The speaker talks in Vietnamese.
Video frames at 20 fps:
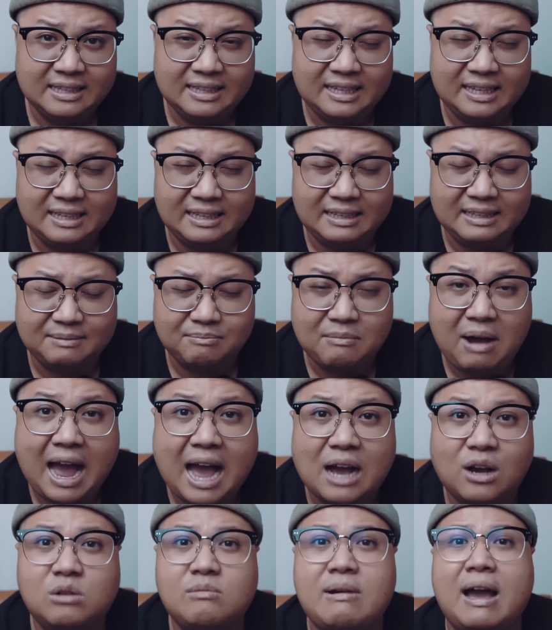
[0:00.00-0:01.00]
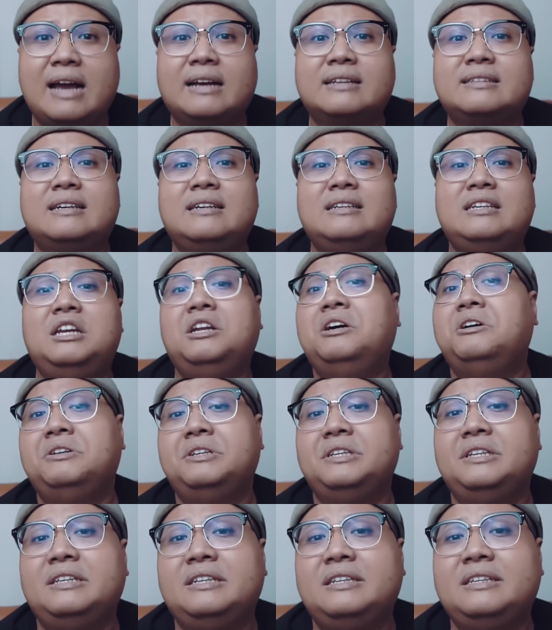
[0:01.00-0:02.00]
thì ba của bạn tân
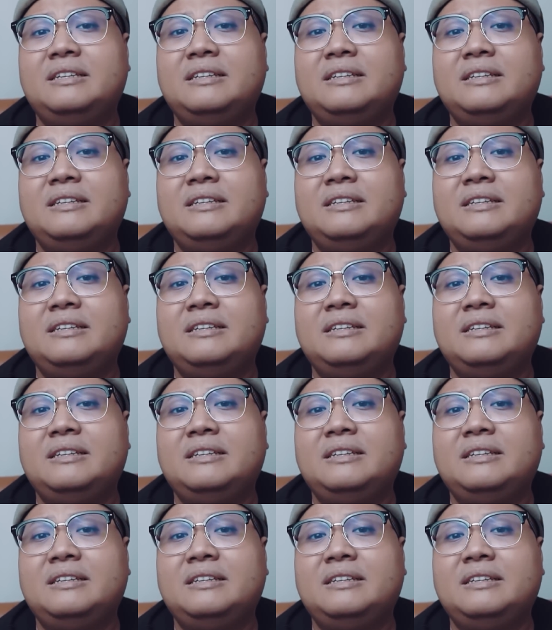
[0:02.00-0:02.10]
lười